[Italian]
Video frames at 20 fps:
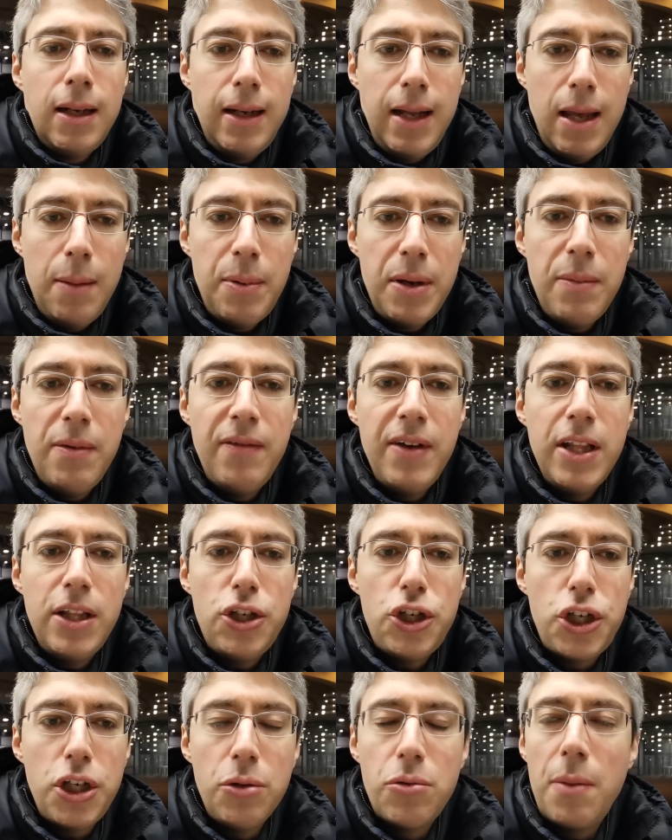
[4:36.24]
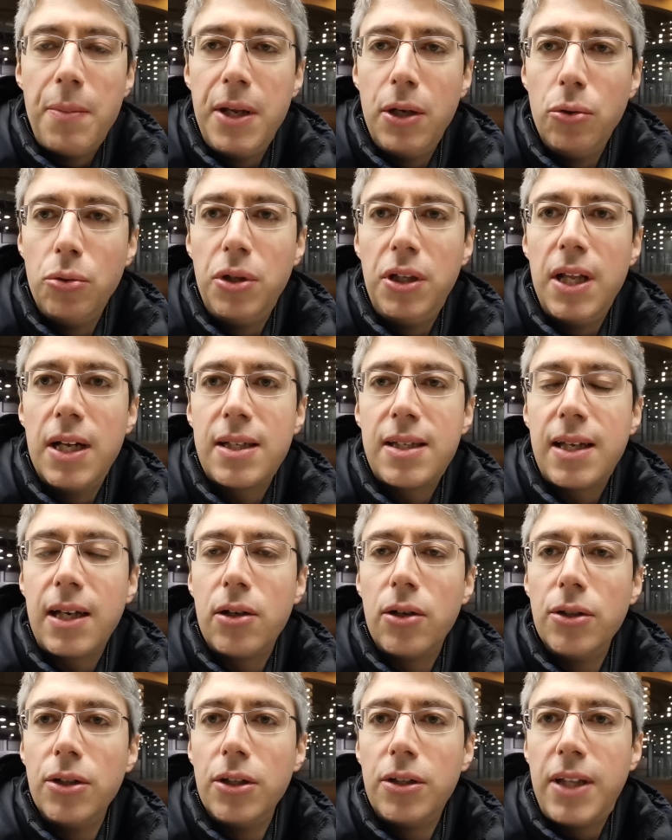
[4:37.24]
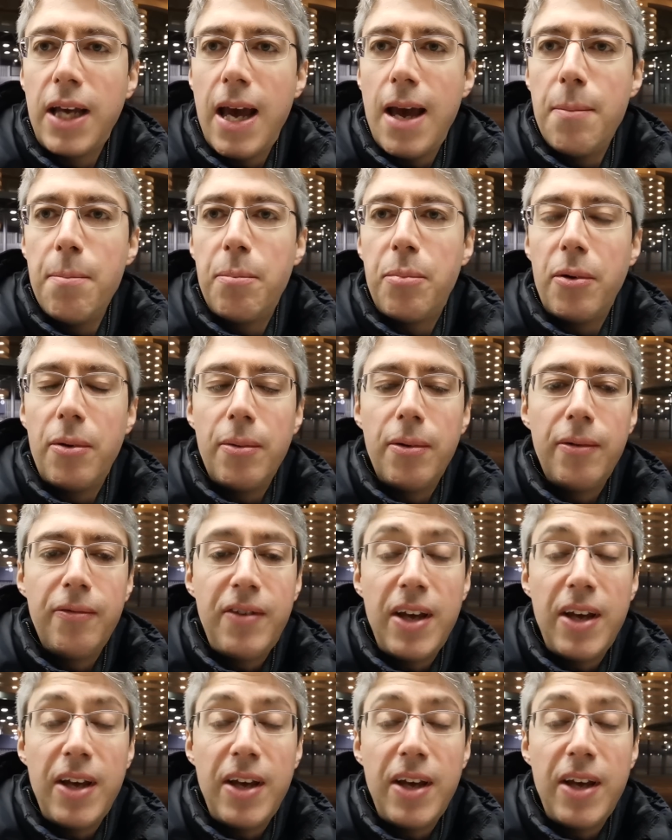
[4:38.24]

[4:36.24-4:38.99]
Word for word: nei primi 25 minuti del secondo tempo,